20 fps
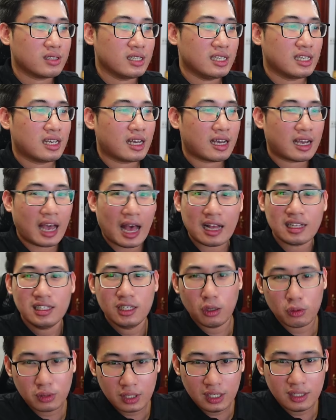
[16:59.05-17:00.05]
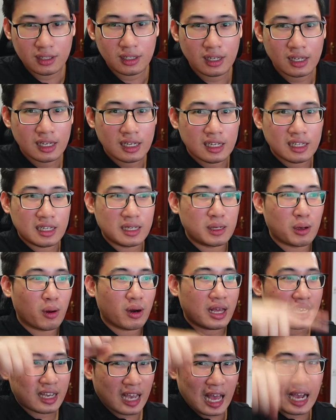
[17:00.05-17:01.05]
Thì càng nhiều tin thì nó
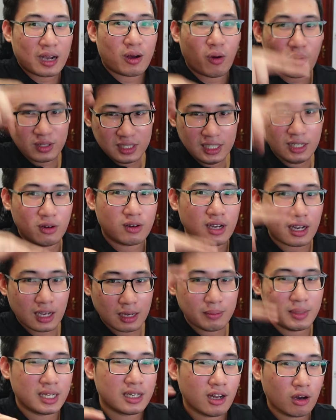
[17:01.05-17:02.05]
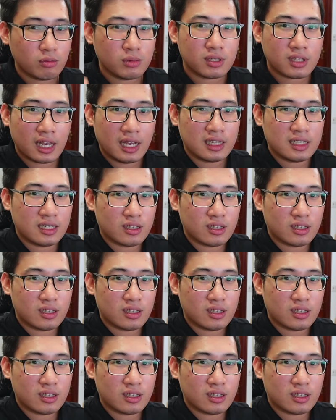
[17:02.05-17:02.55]
lại càng có nhiều các cái biến động như thế, thì